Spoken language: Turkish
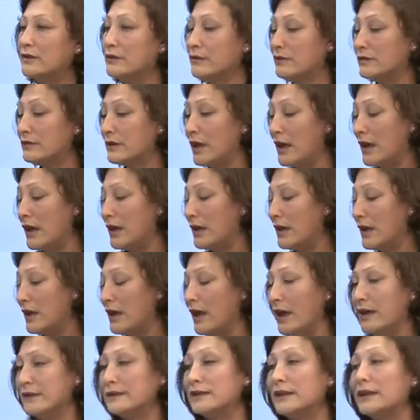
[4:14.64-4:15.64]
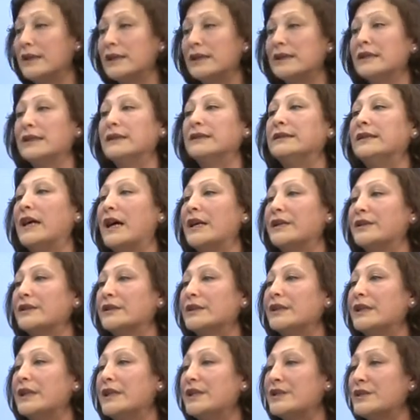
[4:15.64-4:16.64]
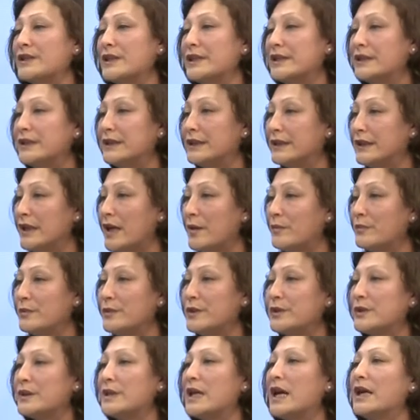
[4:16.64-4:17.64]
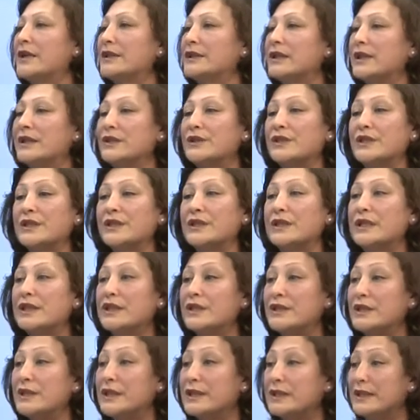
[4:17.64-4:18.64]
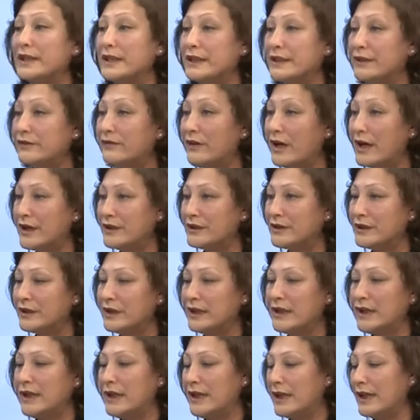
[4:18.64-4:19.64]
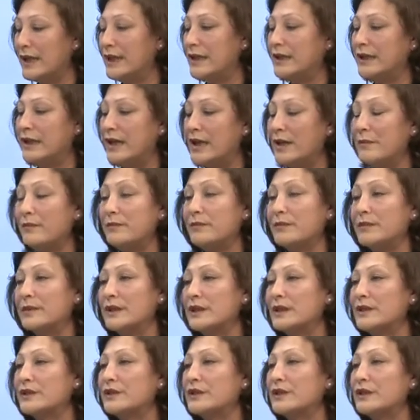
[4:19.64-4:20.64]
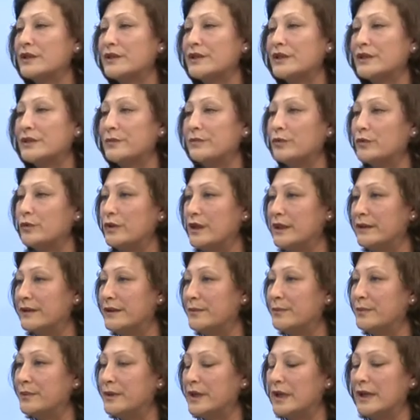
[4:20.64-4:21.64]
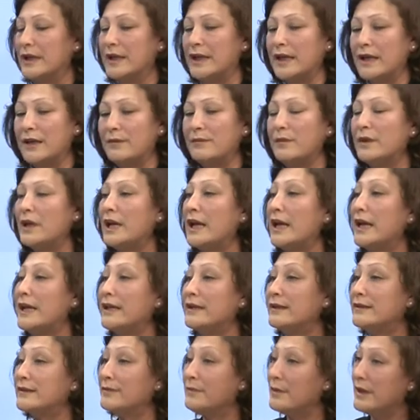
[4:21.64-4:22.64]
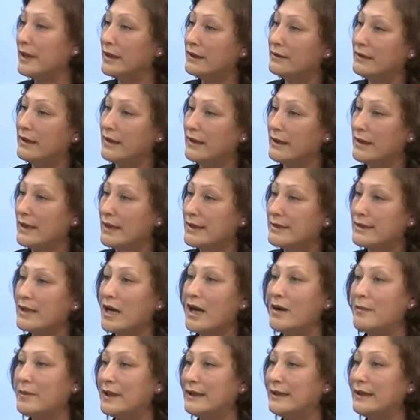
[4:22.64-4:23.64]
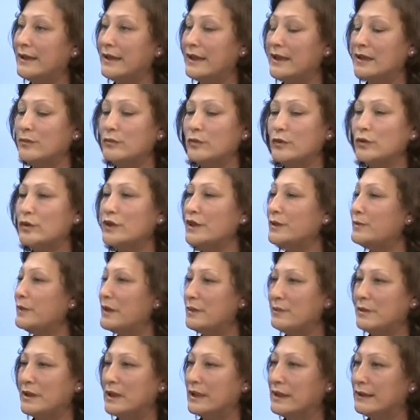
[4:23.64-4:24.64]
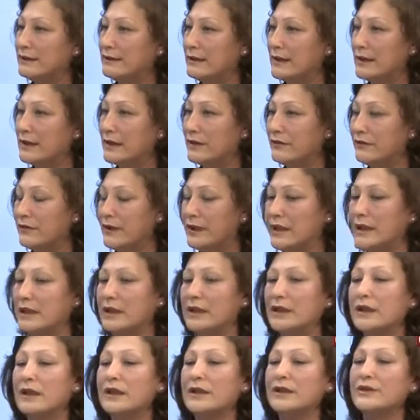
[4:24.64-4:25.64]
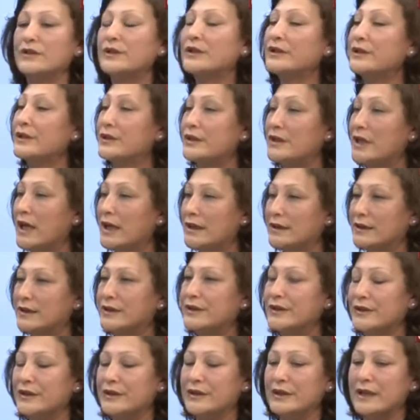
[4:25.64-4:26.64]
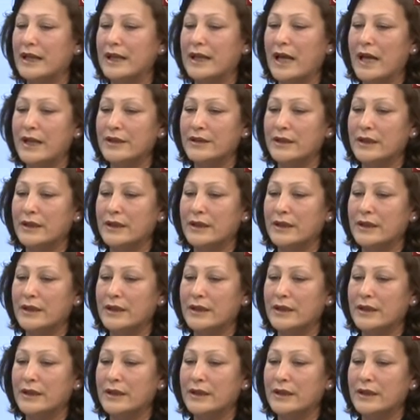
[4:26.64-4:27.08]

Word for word: ta altlara kadar kreşlerini yapmışlar. Çeşitli işlikleri var. E, hem çalışıp üretip hem eğitmeyi de hesap ederek müthiş bir birliktelik ve çalışkanlık içindeler.